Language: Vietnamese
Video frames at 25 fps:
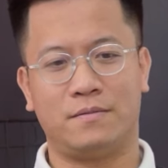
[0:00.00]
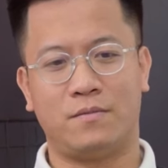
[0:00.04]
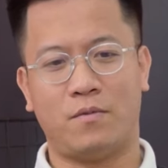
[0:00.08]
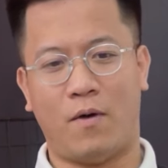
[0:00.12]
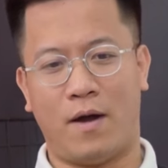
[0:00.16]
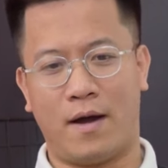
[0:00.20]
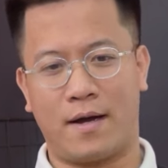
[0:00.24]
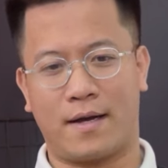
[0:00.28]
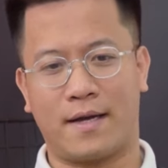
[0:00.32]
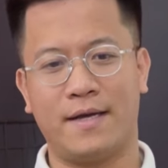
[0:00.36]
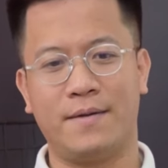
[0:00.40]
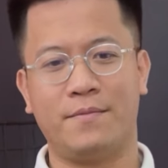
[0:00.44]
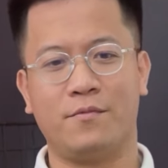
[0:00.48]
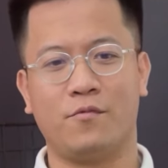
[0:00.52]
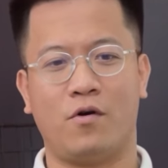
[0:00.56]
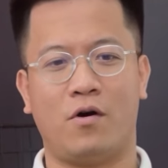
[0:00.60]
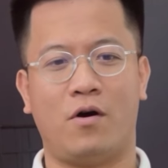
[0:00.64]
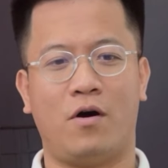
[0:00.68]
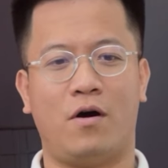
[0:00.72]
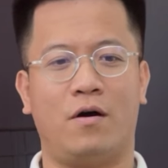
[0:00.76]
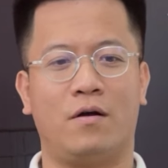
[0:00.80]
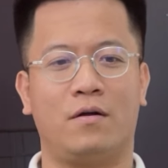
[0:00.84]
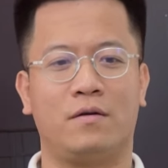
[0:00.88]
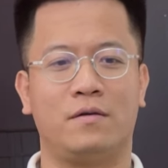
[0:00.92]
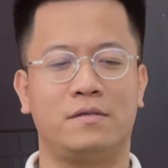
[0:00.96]
hoàng kim của
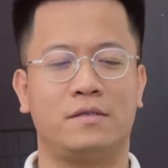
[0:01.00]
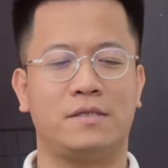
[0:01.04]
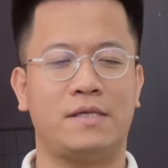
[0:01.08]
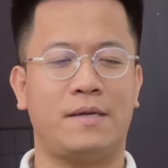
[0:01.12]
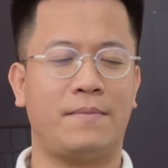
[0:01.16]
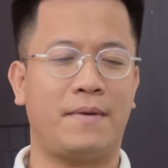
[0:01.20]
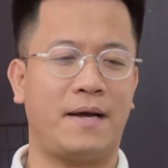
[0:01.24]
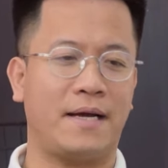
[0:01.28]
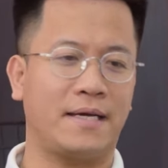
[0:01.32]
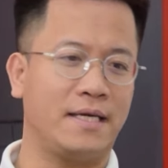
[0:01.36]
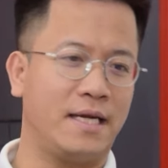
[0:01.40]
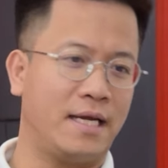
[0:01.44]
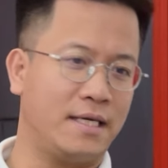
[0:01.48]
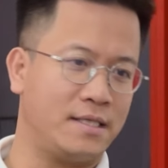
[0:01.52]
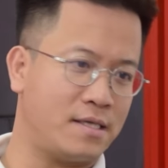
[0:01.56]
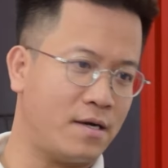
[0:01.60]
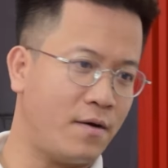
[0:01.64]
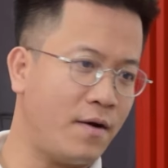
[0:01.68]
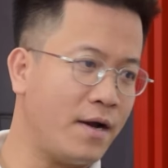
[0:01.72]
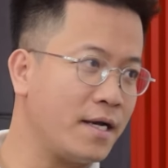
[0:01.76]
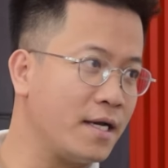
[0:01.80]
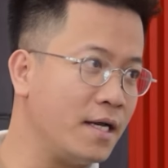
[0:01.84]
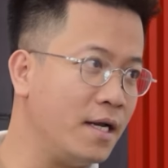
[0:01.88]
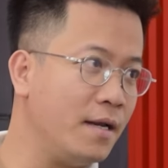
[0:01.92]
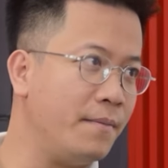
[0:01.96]
họ năm hai nghìn không trăm lẻ
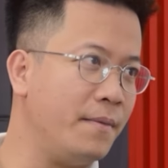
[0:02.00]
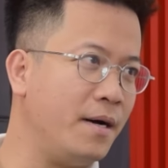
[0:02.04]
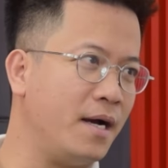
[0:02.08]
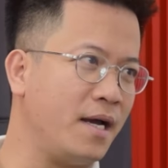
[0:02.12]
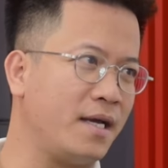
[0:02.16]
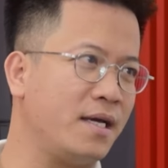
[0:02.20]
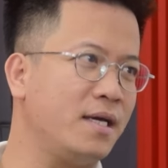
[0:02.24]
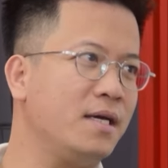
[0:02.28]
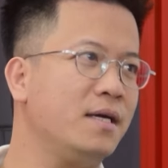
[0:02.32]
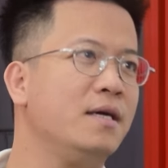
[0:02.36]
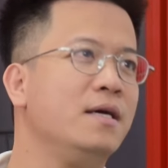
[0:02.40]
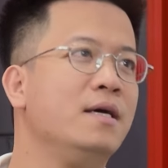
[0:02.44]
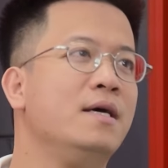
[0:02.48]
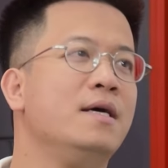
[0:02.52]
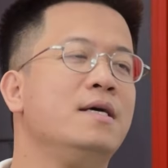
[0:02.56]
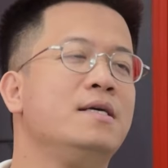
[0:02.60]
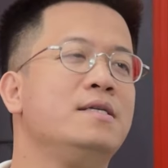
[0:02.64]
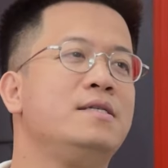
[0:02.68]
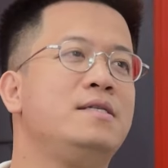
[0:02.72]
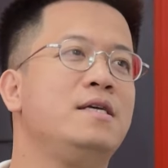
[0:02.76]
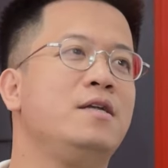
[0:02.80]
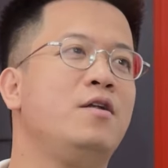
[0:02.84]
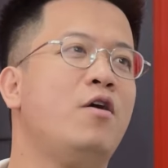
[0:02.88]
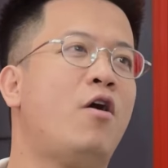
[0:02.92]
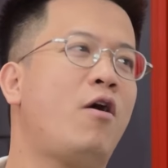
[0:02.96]
sáu hai nghìn không trăm lẻ bảy,
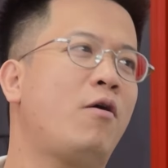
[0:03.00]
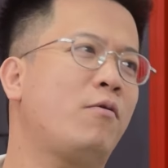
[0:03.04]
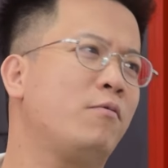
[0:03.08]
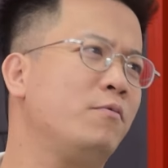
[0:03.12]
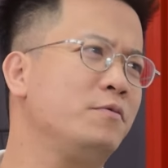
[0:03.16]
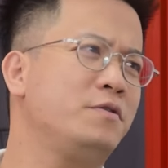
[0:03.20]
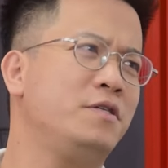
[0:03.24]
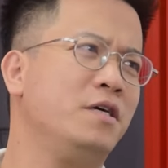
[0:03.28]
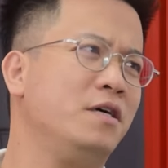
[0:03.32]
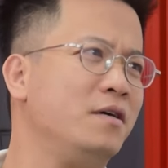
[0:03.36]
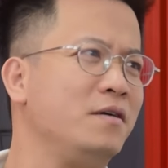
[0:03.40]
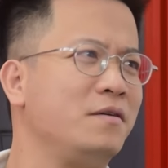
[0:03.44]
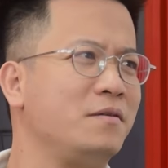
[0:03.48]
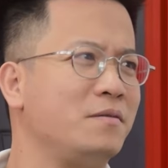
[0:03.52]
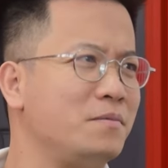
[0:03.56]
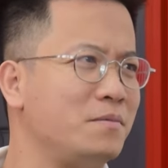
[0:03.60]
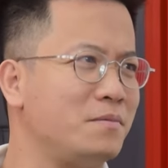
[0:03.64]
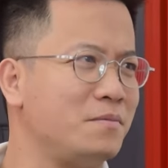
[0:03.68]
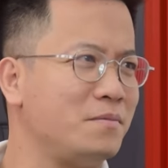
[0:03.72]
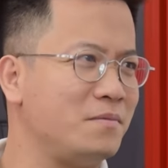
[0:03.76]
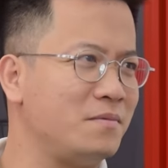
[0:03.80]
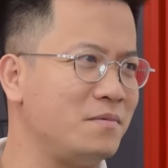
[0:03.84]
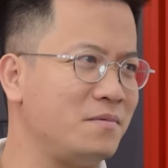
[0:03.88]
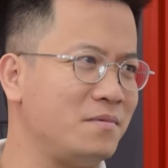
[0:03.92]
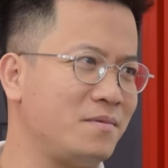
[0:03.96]
Seedorf cũng chơi
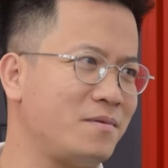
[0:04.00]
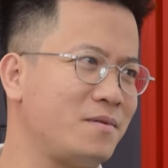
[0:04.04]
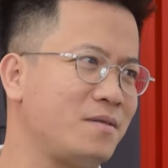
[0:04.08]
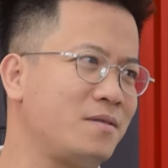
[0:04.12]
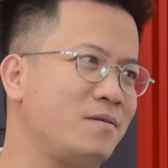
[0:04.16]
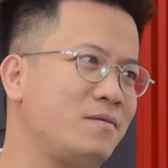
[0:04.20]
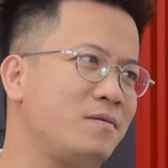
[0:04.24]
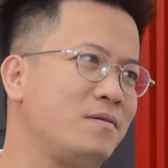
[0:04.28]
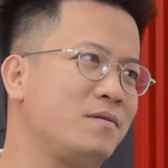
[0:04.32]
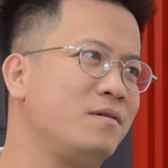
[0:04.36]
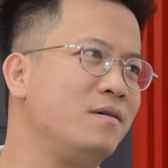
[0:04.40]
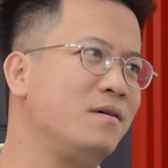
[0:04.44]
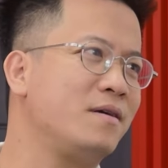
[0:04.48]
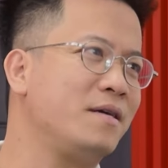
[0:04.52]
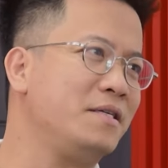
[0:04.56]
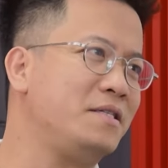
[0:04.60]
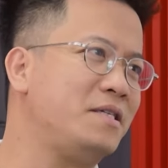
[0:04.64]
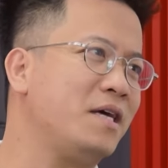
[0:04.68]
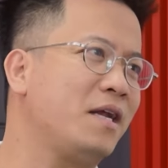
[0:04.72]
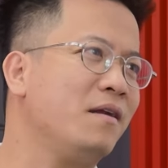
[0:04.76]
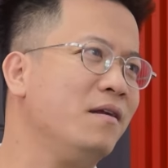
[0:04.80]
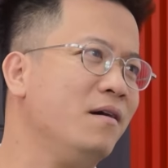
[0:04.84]
cực kỳ chất